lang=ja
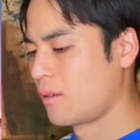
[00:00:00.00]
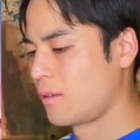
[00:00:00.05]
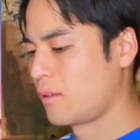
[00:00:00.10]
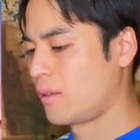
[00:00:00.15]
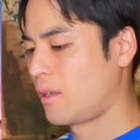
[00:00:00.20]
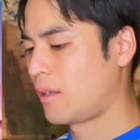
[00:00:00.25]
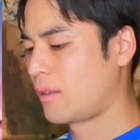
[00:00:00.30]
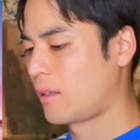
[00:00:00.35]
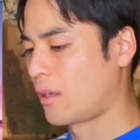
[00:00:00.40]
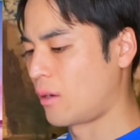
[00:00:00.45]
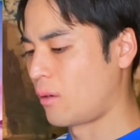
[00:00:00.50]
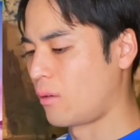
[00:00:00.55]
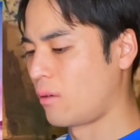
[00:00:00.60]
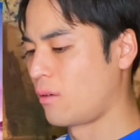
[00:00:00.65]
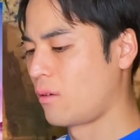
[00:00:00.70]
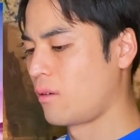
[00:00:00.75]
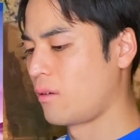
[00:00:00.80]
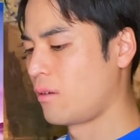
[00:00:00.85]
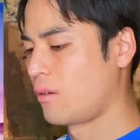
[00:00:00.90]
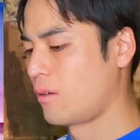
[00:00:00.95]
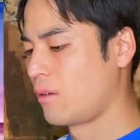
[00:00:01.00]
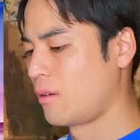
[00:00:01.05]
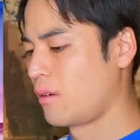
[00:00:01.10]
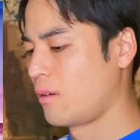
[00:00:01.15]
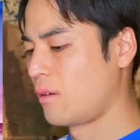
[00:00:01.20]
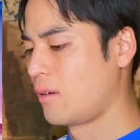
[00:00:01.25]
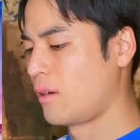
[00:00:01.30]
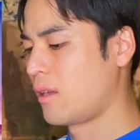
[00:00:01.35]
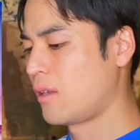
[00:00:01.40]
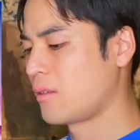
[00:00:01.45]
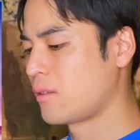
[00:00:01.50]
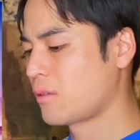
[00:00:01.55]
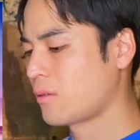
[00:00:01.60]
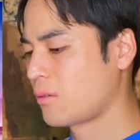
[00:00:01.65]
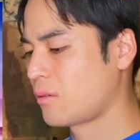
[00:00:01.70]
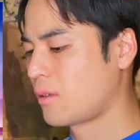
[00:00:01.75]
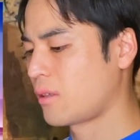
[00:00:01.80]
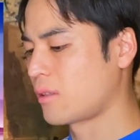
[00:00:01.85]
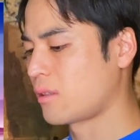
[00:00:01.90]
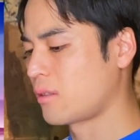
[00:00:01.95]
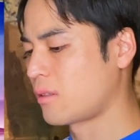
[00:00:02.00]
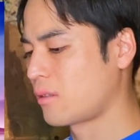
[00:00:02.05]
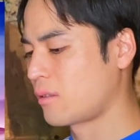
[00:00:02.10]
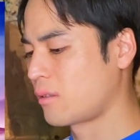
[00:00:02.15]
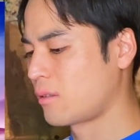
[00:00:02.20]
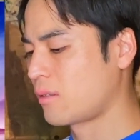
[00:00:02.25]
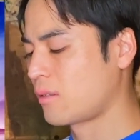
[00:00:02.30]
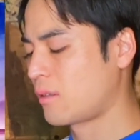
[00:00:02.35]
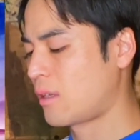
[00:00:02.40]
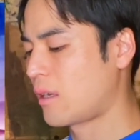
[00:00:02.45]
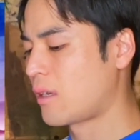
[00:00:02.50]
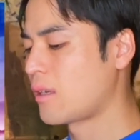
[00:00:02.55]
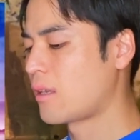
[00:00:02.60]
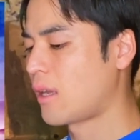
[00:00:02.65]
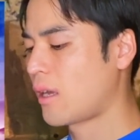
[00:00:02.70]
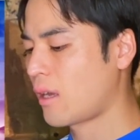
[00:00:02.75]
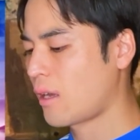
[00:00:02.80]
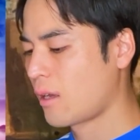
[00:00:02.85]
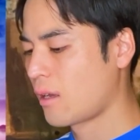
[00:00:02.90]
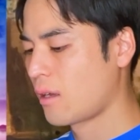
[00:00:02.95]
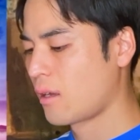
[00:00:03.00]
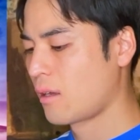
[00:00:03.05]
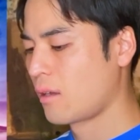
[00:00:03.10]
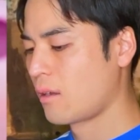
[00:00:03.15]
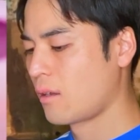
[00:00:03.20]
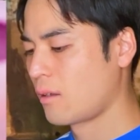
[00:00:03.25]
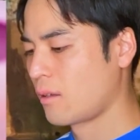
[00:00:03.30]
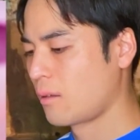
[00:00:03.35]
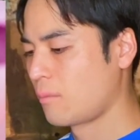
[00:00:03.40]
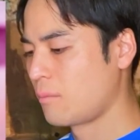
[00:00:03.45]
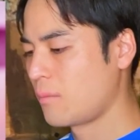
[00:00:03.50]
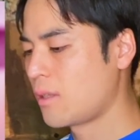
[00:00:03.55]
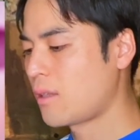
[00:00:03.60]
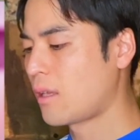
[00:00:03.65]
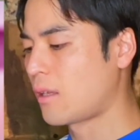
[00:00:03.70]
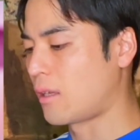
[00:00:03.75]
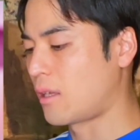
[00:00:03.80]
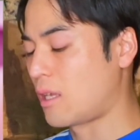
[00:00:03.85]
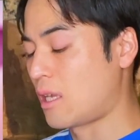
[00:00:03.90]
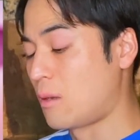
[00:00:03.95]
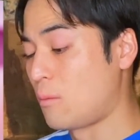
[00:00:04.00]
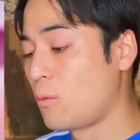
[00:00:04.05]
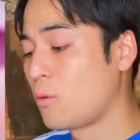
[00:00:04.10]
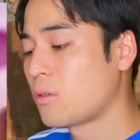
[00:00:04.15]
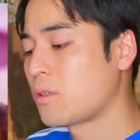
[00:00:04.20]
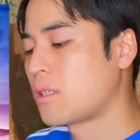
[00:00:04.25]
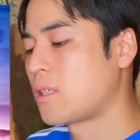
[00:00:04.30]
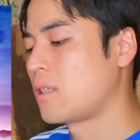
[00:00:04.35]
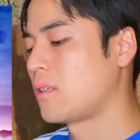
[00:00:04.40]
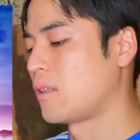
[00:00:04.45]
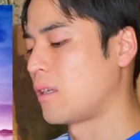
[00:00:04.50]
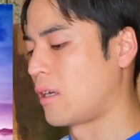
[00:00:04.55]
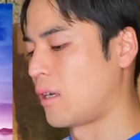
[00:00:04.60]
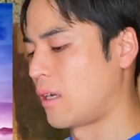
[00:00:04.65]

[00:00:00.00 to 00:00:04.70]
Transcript: なんだろう連続が素敵ね。見てて気持ちいいんだ